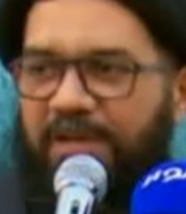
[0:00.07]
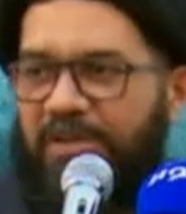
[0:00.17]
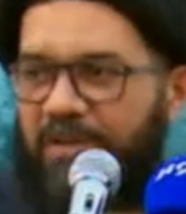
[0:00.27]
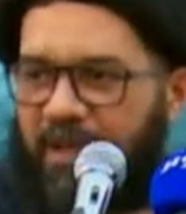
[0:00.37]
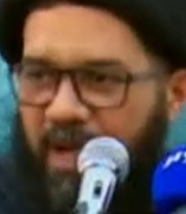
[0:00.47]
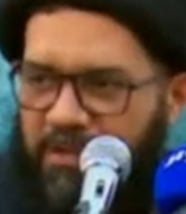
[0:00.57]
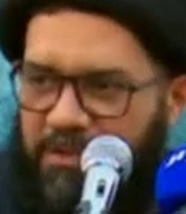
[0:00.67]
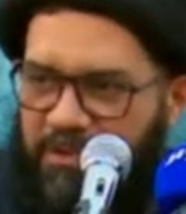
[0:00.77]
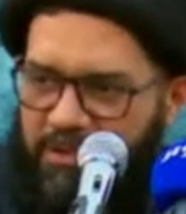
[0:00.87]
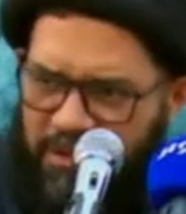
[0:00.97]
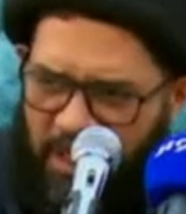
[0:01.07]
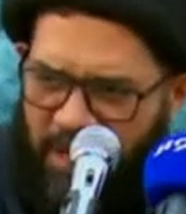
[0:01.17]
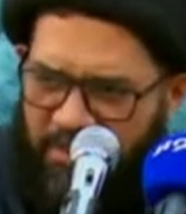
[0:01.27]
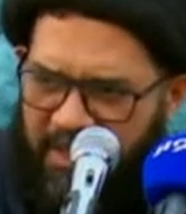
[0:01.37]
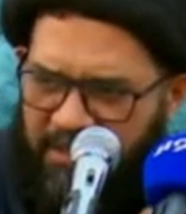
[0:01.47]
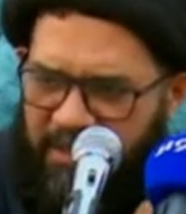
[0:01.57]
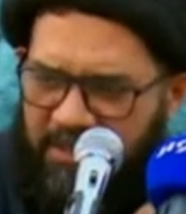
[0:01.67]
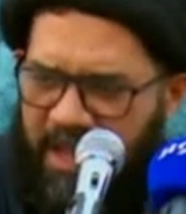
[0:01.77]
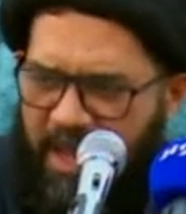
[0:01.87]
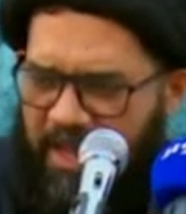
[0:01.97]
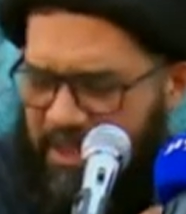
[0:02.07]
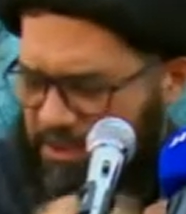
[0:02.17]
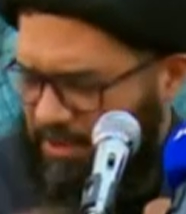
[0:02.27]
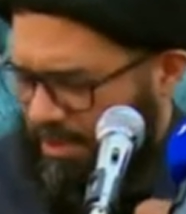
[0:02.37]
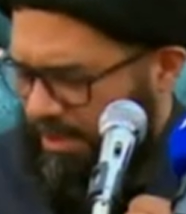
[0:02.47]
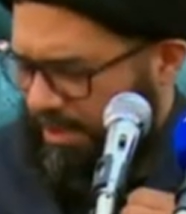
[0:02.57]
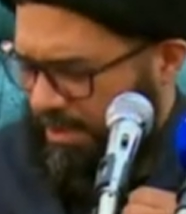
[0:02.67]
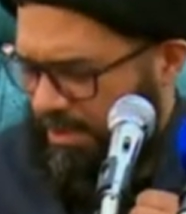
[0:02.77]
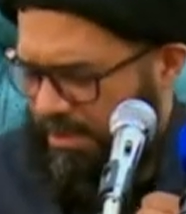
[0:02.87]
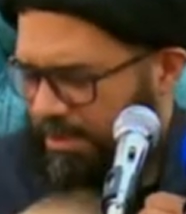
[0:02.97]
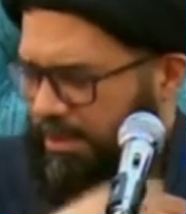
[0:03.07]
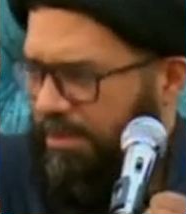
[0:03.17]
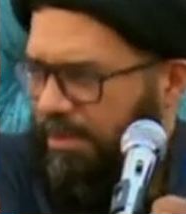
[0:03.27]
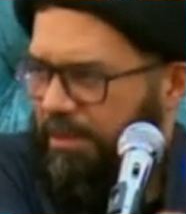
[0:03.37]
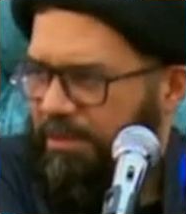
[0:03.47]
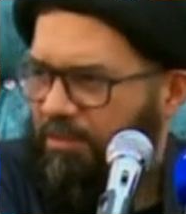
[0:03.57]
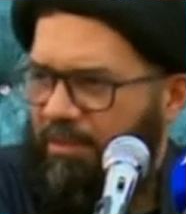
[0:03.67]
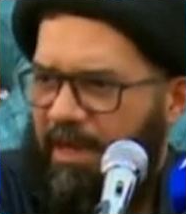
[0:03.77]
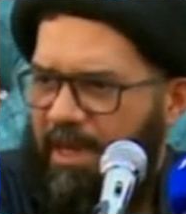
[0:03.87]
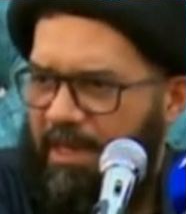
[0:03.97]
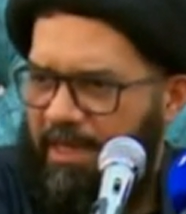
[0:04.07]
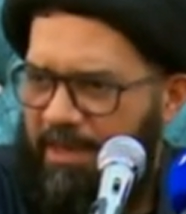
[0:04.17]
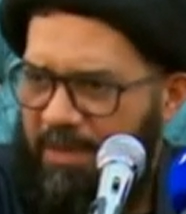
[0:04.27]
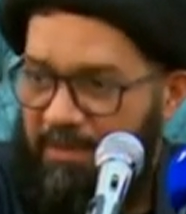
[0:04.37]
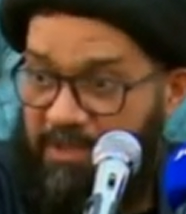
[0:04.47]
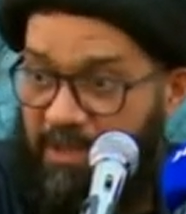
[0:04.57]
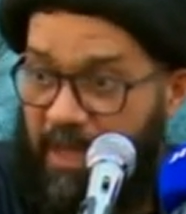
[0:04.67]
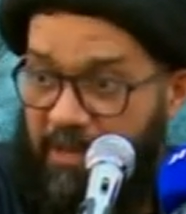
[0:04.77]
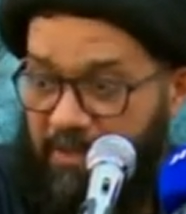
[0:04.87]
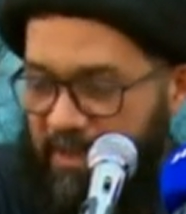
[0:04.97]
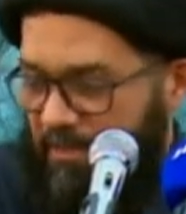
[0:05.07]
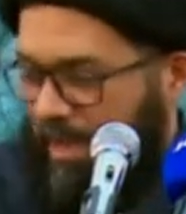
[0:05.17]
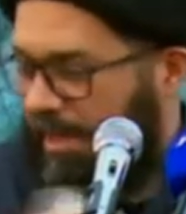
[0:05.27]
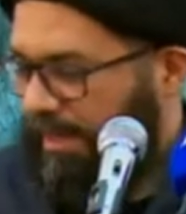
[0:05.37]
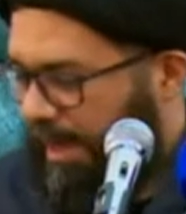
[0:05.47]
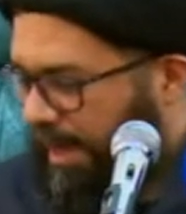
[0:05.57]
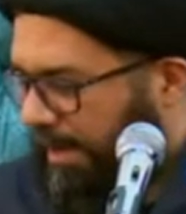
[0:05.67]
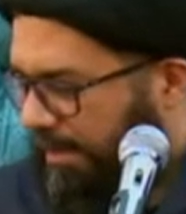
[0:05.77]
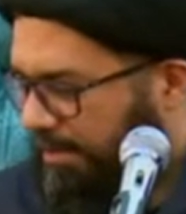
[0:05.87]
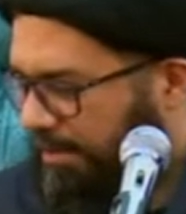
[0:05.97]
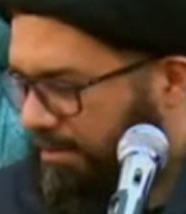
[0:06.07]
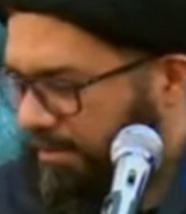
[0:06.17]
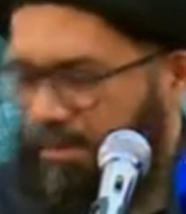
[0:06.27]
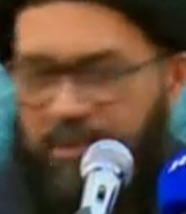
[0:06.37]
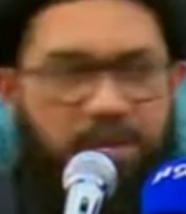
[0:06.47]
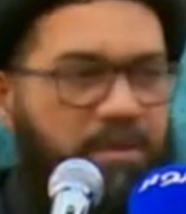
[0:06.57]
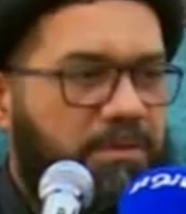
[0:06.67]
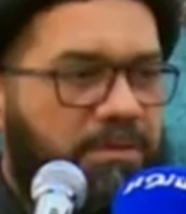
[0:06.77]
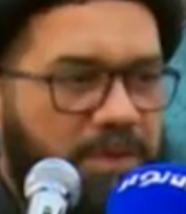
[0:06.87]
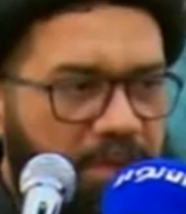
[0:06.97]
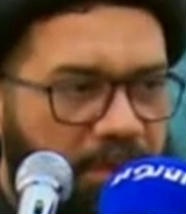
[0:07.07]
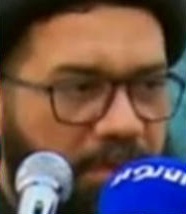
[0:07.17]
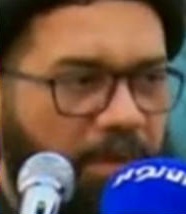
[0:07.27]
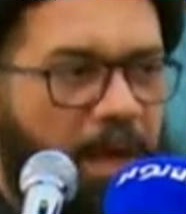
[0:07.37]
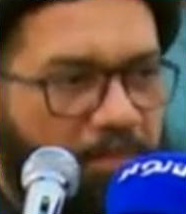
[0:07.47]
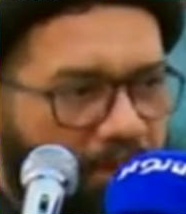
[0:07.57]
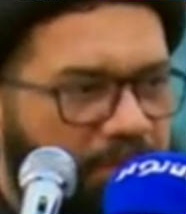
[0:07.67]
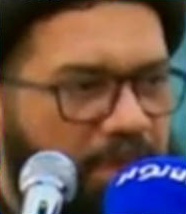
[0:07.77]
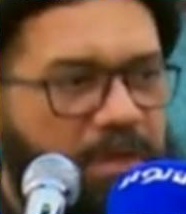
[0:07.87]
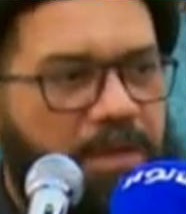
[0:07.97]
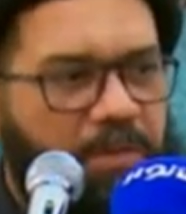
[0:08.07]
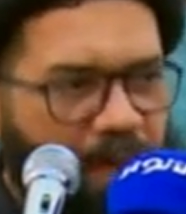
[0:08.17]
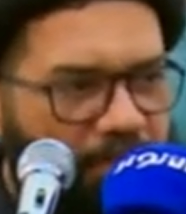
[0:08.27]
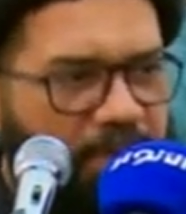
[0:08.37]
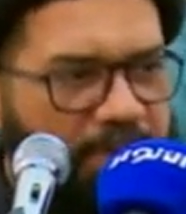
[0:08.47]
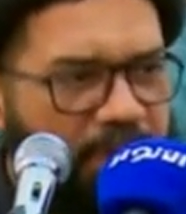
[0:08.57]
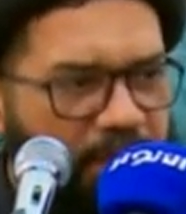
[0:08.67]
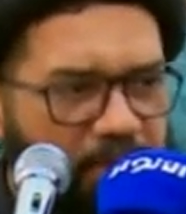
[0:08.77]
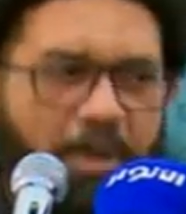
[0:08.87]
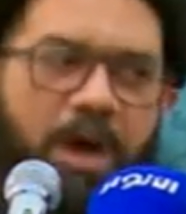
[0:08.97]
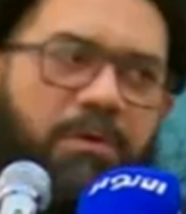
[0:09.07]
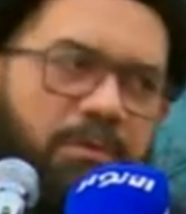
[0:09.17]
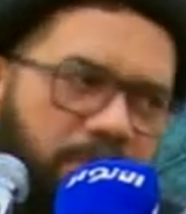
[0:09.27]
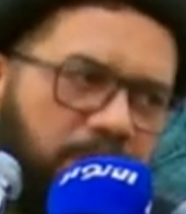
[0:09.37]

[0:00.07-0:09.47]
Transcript: ليلة 11 زينب ليلة 11 دور عليها الإمام زين العابدين ما لقاها زينب عمة زينب عمة زينب ماكو